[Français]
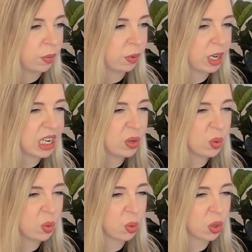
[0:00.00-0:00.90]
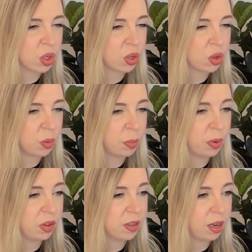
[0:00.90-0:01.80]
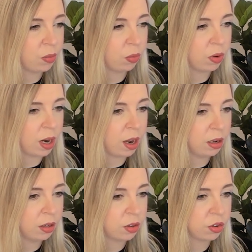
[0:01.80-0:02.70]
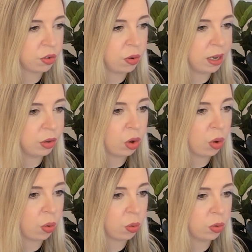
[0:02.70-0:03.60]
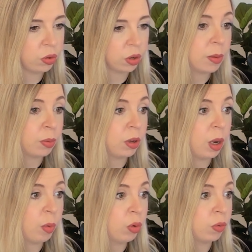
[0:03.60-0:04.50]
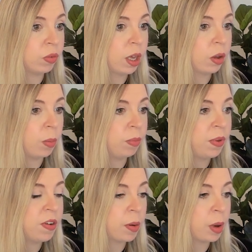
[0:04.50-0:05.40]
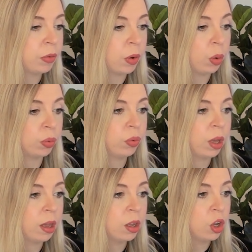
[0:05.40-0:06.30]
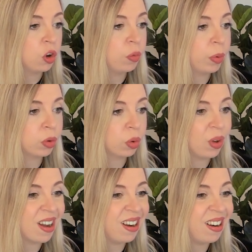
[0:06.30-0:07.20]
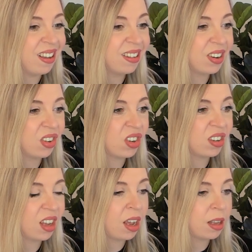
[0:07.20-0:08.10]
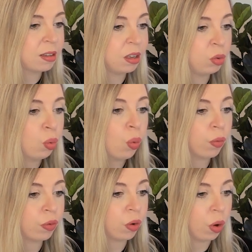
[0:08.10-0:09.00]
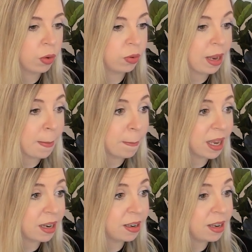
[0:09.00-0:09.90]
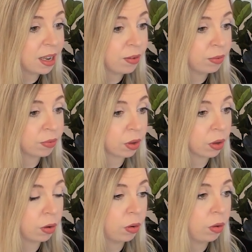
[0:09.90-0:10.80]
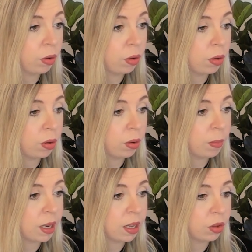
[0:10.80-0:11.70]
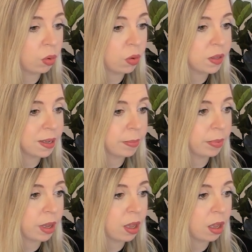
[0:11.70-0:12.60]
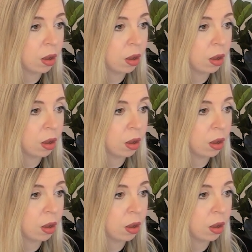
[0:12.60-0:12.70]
On a donc ce pantalon là, je l'adore en rose, ça peut également convenir comme pyjama, enfin en tout cas je pense que à l'intérieur de ça t'es tout confort. On a un pas def, oh mais il est trop sympa